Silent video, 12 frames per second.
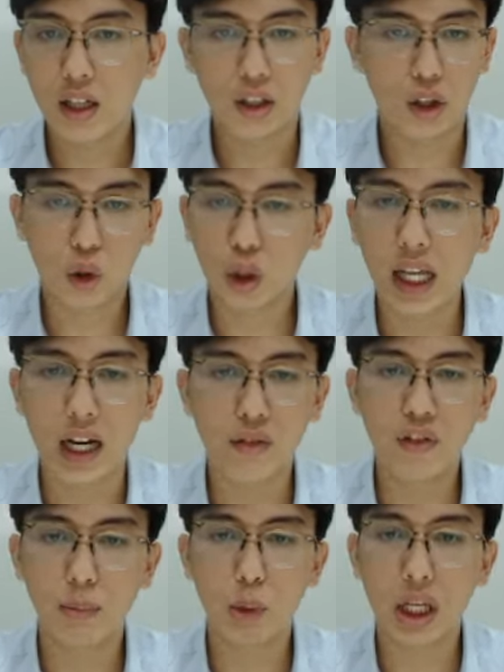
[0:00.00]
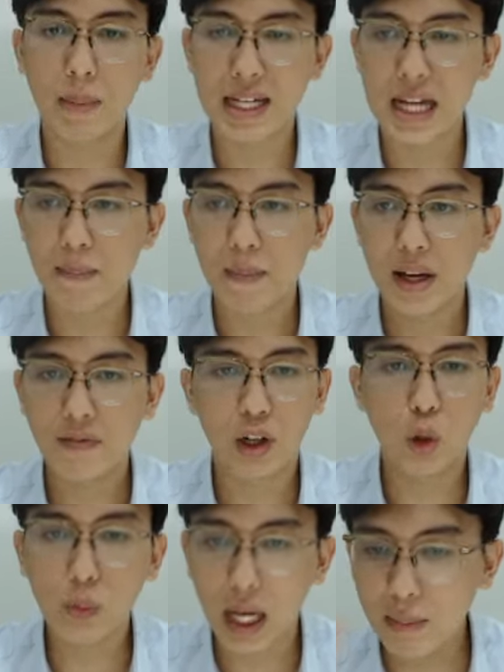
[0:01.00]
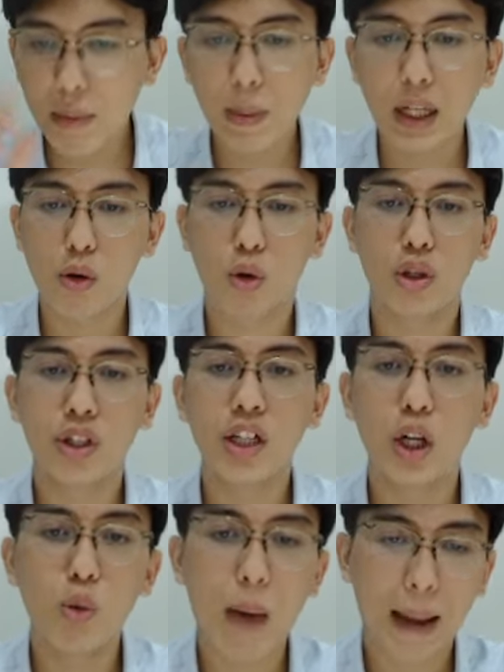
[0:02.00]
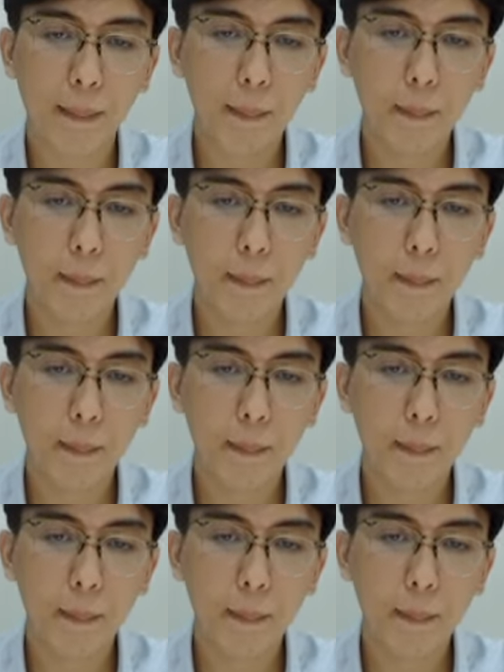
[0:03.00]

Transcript: nó có thể nó vượt 1300 và lúc đấy mới bắt đầu có những người đu bám